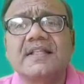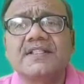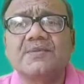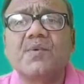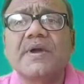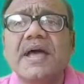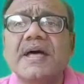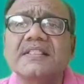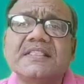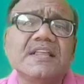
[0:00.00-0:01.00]
तत्वों के
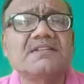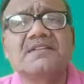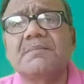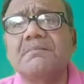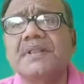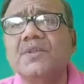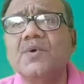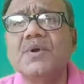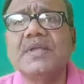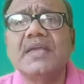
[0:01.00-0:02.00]
अंतर
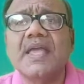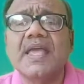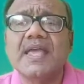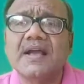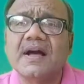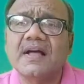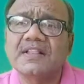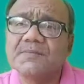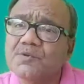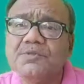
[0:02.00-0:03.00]
संबंधों की एक
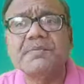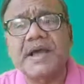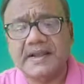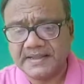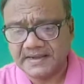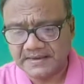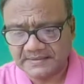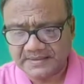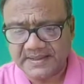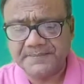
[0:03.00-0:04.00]
अद्भुत व्याख्या
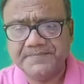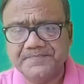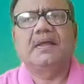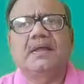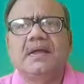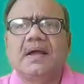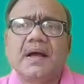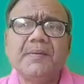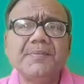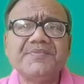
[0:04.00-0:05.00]
करता है
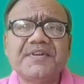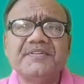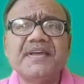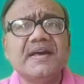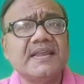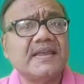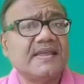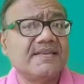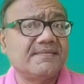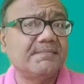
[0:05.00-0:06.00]
अब हम चर्चा
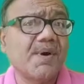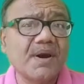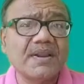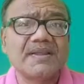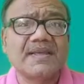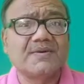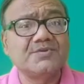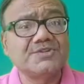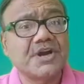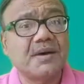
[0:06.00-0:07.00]
करेंगे इस मॉडल के
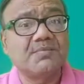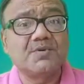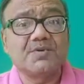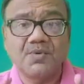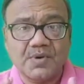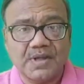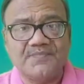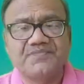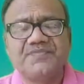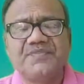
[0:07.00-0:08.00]
कुछ अवगुणों का
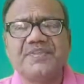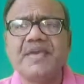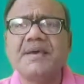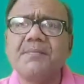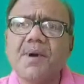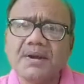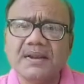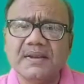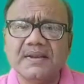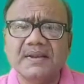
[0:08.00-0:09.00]
यह
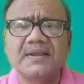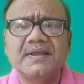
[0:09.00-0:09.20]
मॉडल